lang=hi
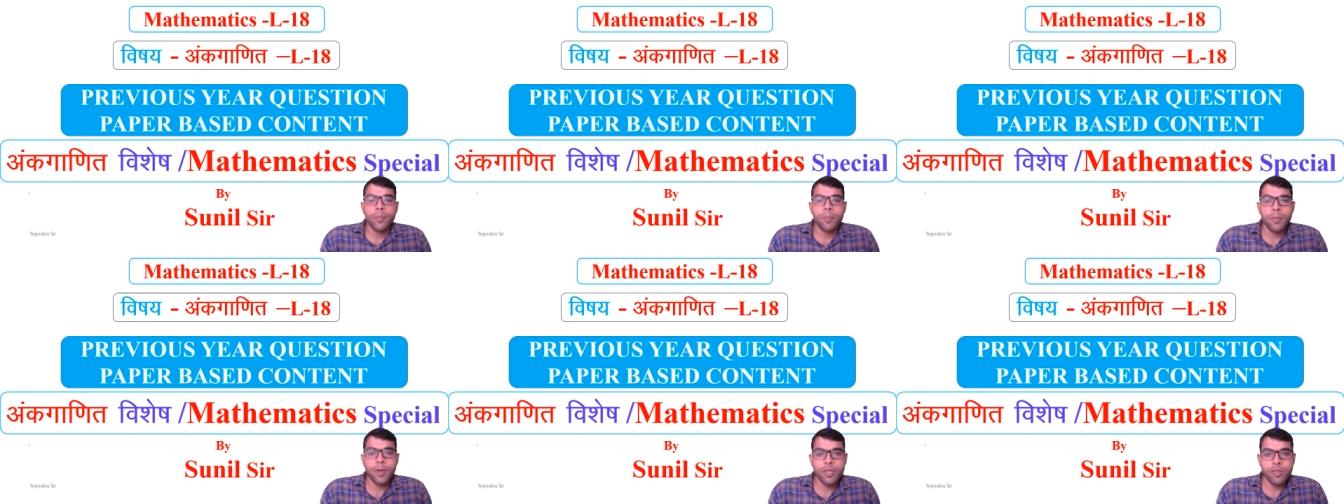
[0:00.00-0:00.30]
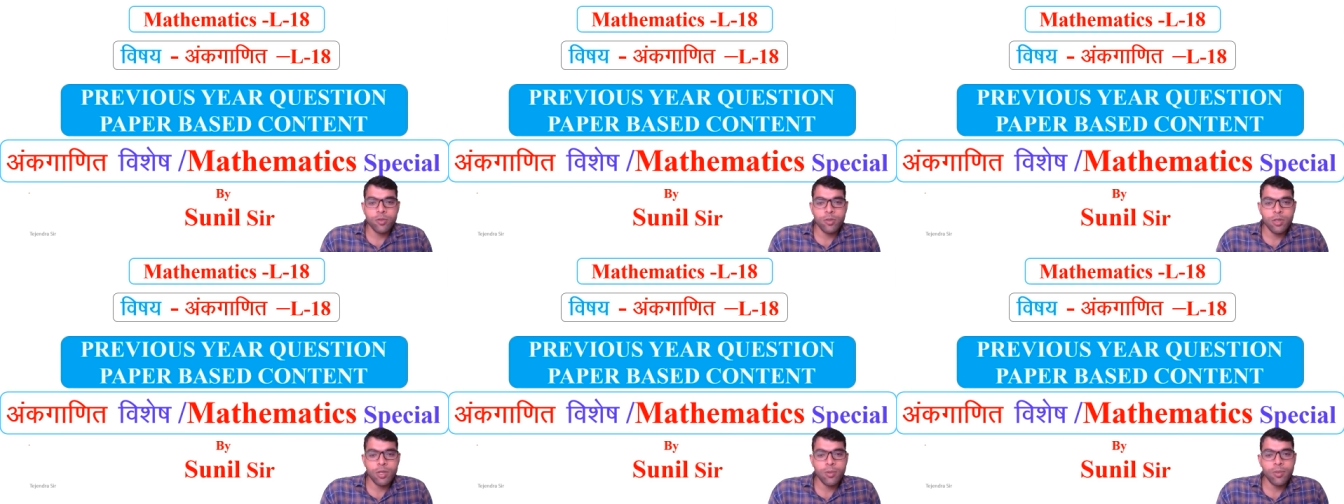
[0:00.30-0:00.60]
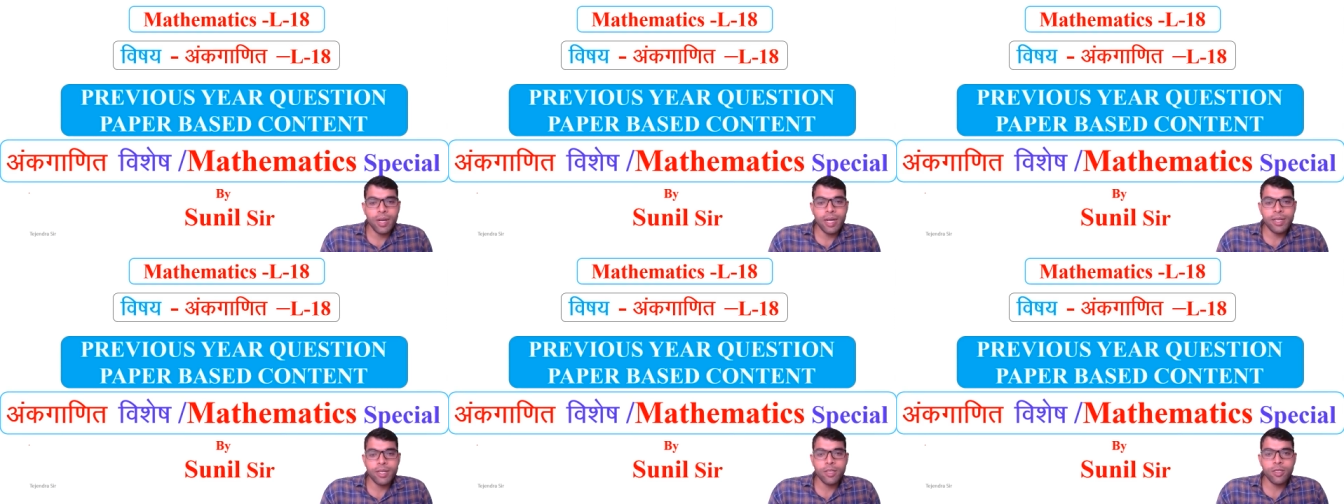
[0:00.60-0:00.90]
मैं सुनील
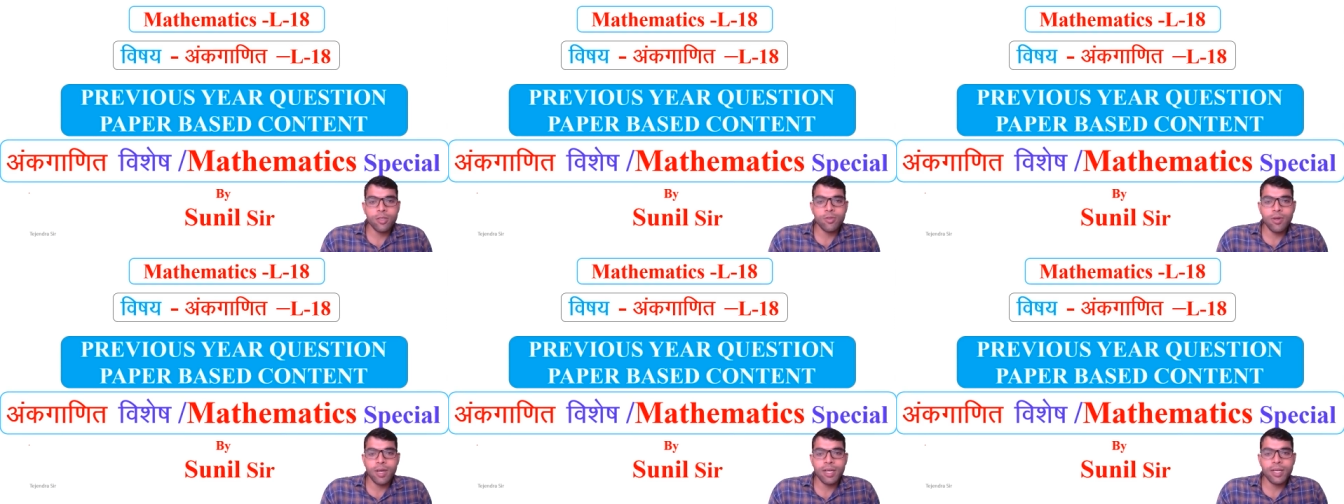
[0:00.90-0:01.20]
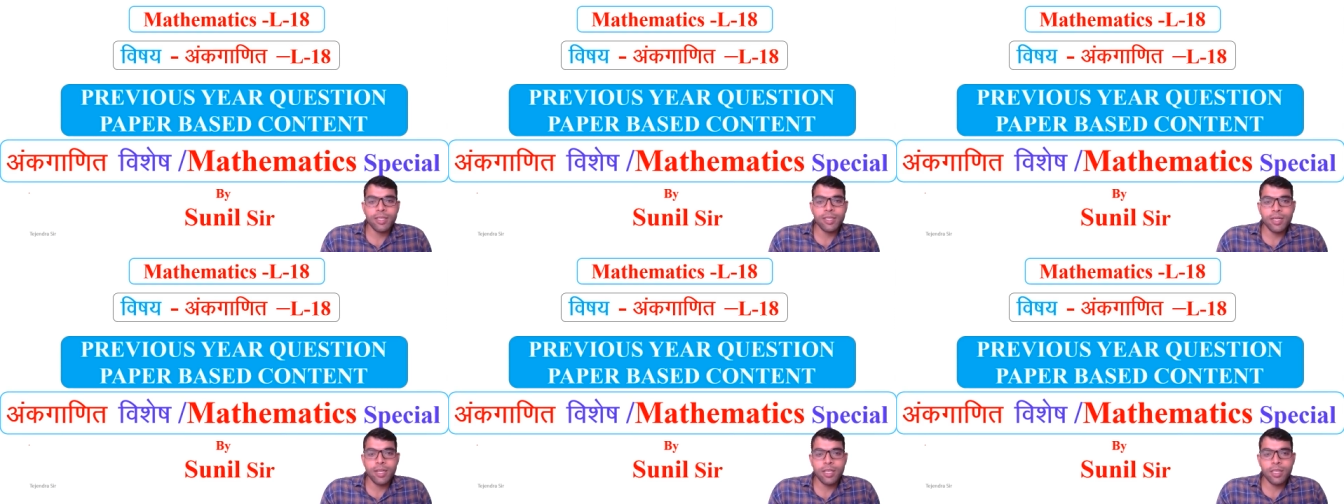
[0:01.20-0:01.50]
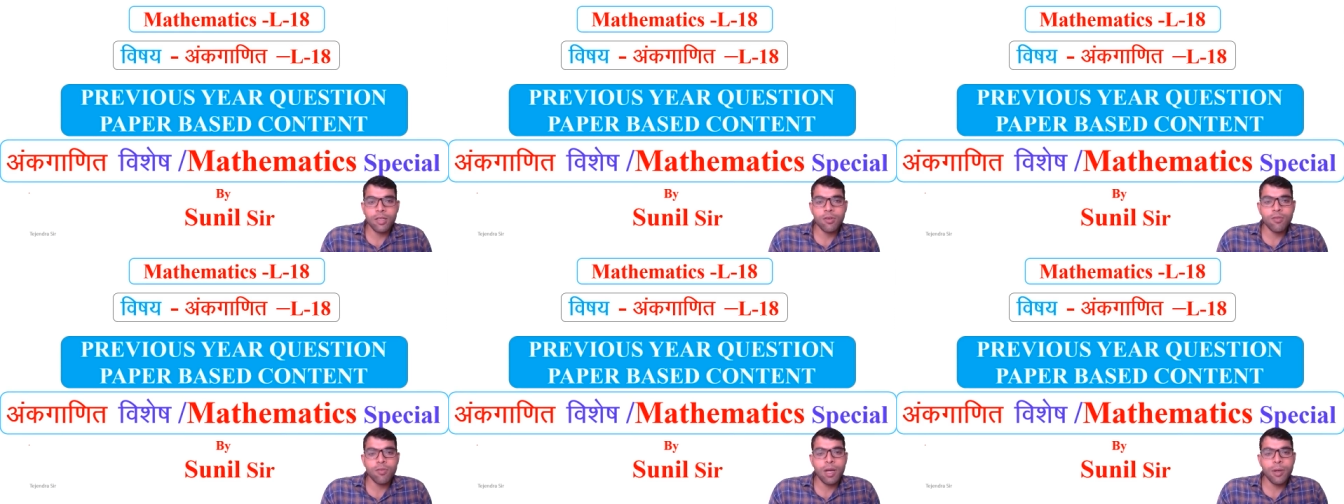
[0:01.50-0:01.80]
भाटी स्वागत
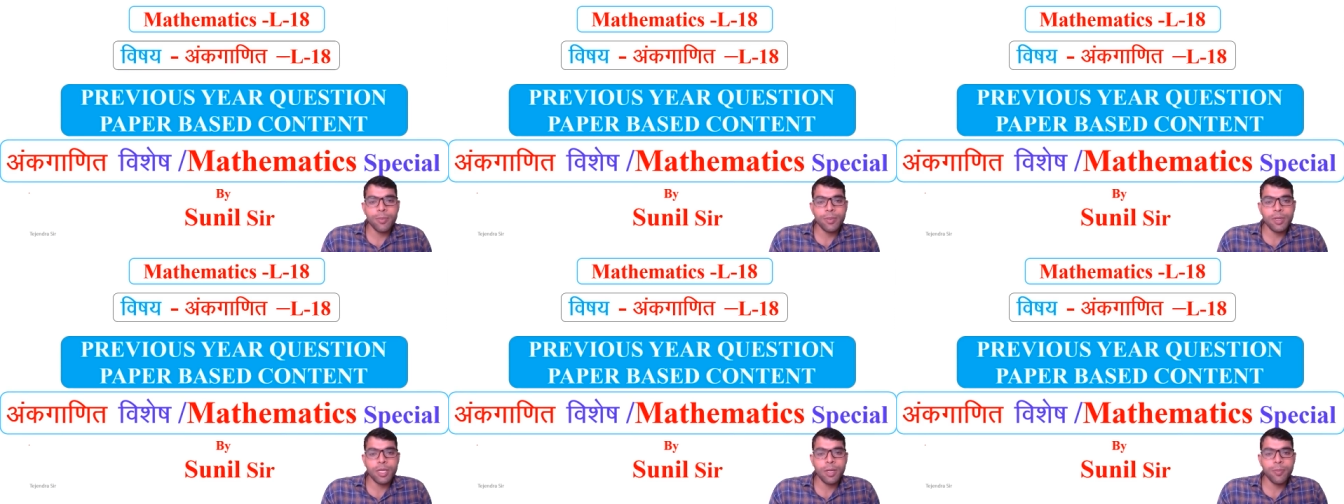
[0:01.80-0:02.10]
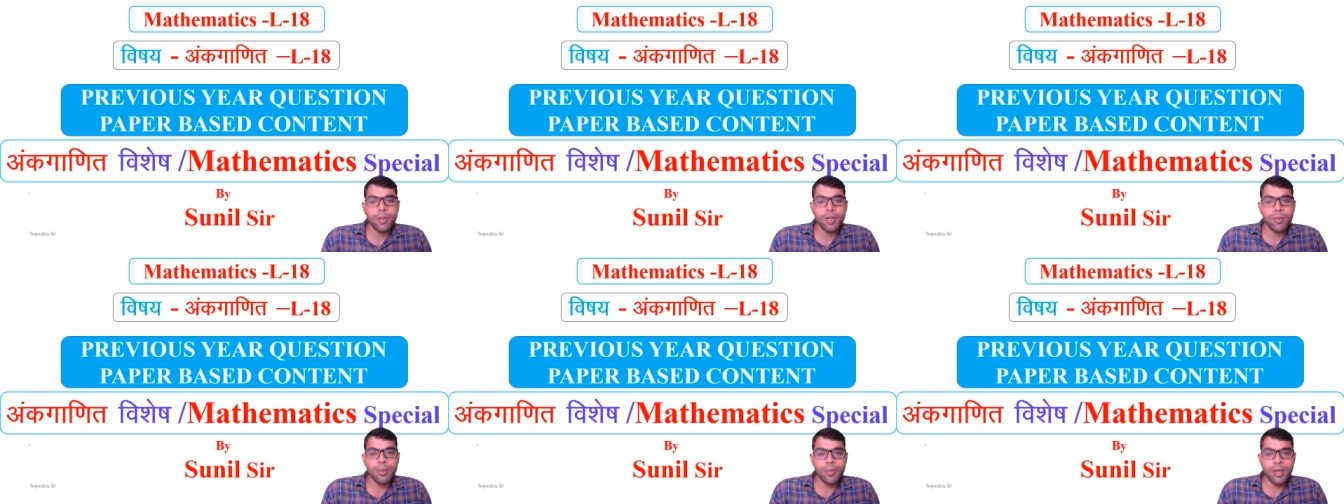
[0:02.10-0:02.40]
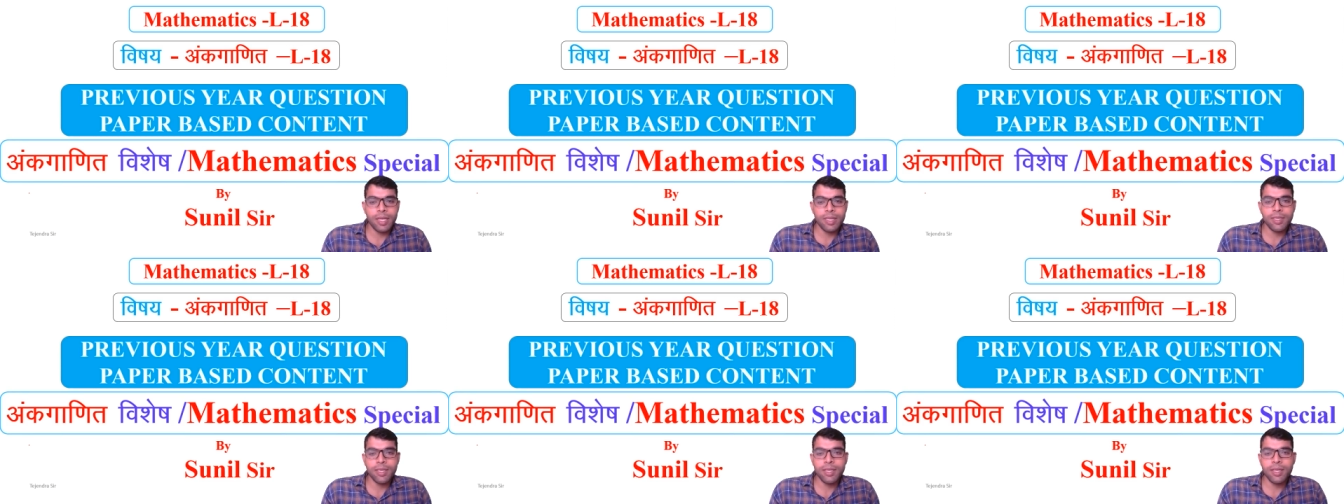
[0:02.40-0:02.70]
करता हूं आपके अपने
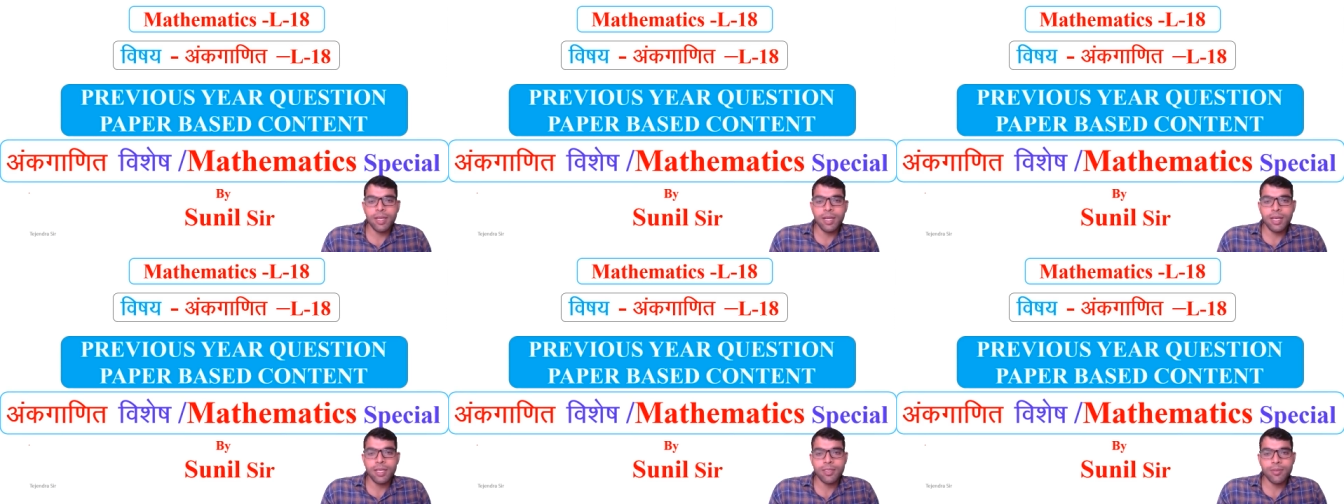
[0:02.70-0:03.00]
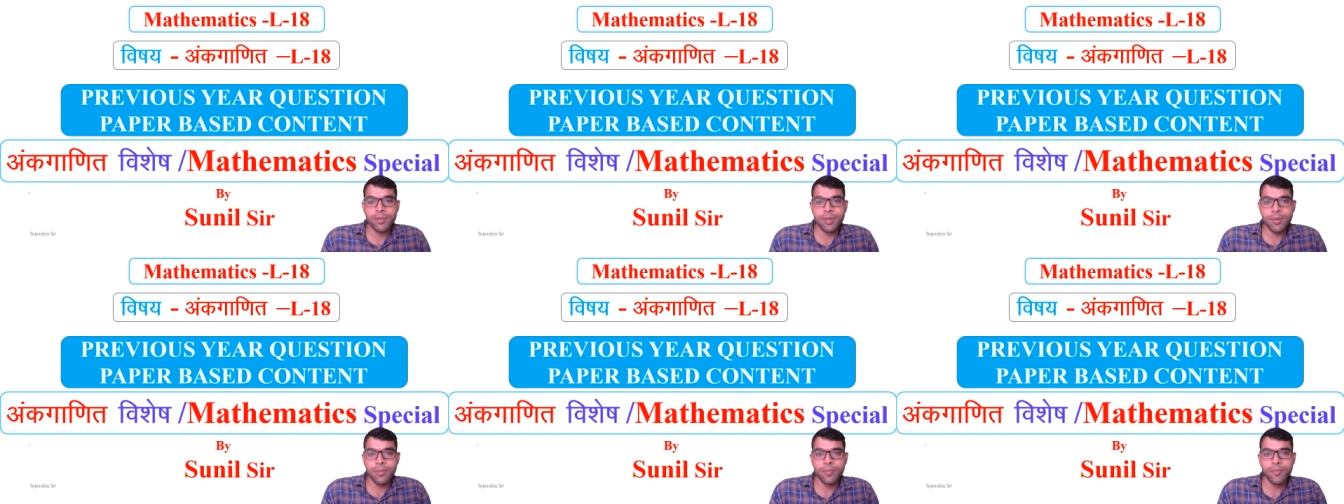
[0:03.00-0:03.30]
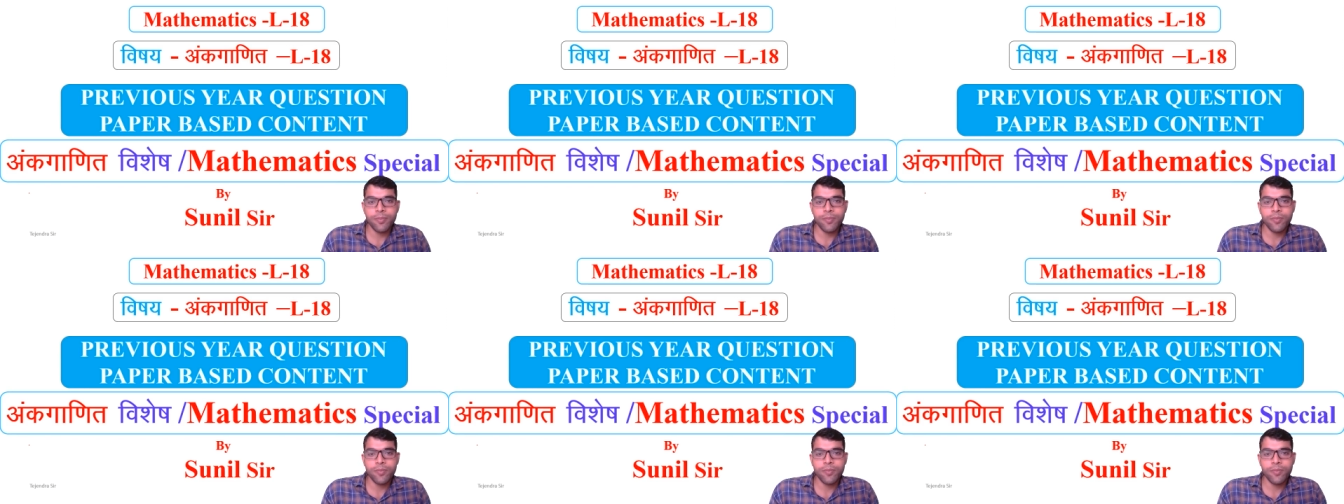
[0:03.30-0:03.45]
मैथ की क्लास में